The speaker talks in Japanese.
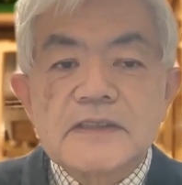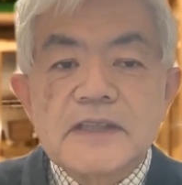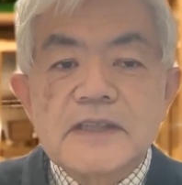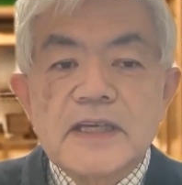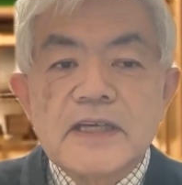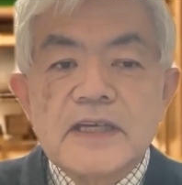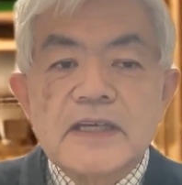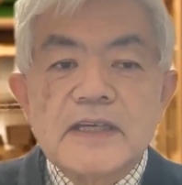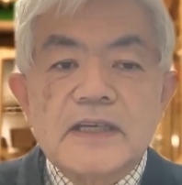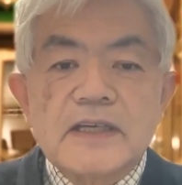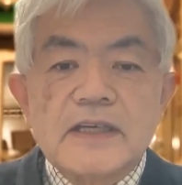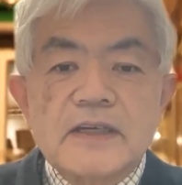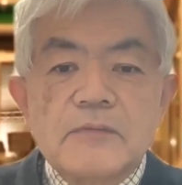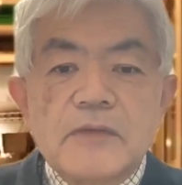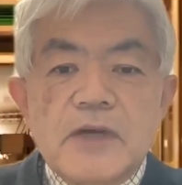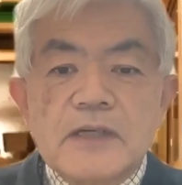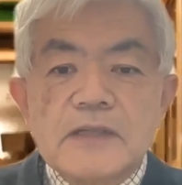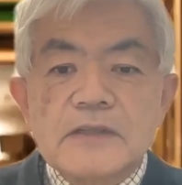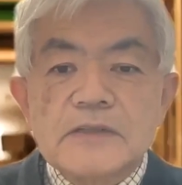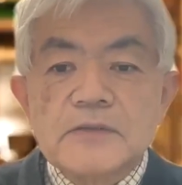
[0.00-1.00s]
で、え
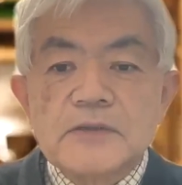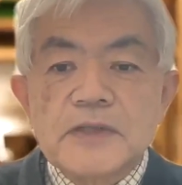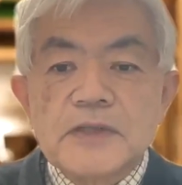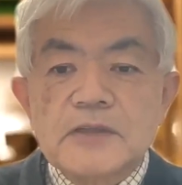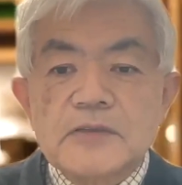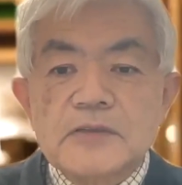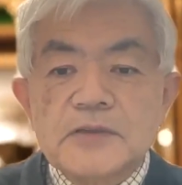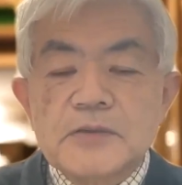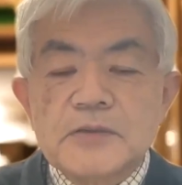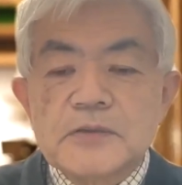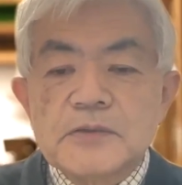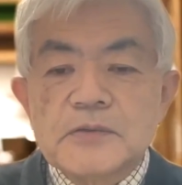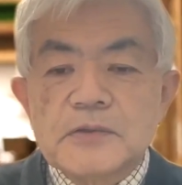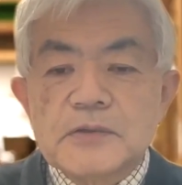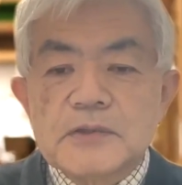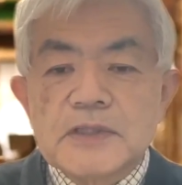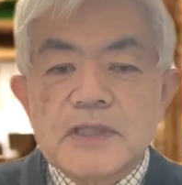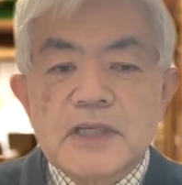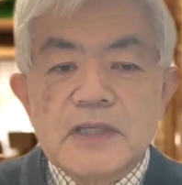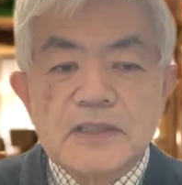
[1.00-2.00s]
まあ、その中の一つ
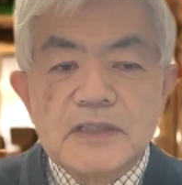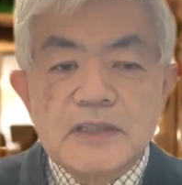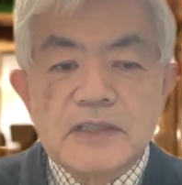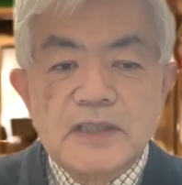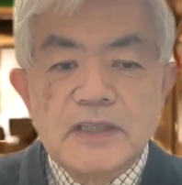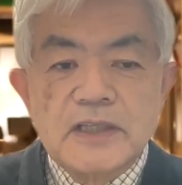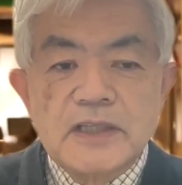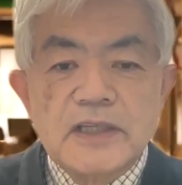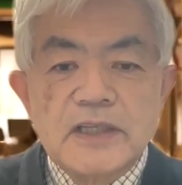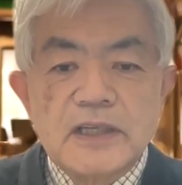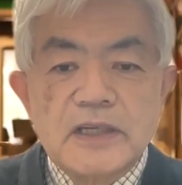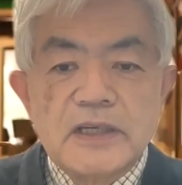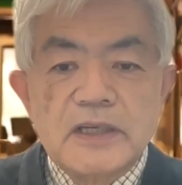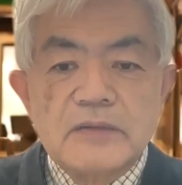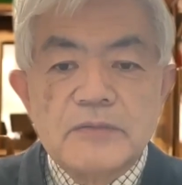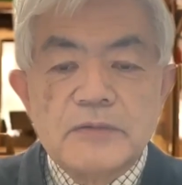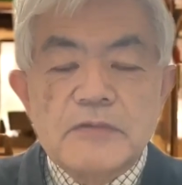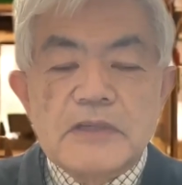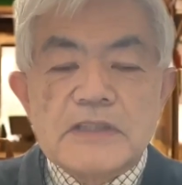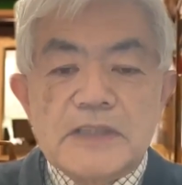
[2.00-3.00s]
を使っ
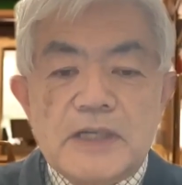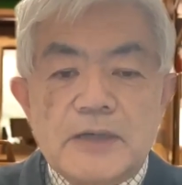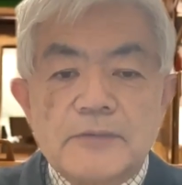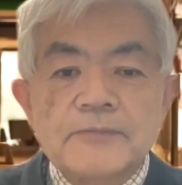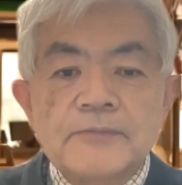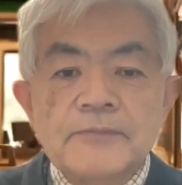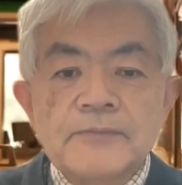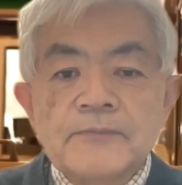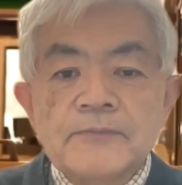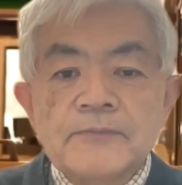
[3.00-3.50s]
てみました。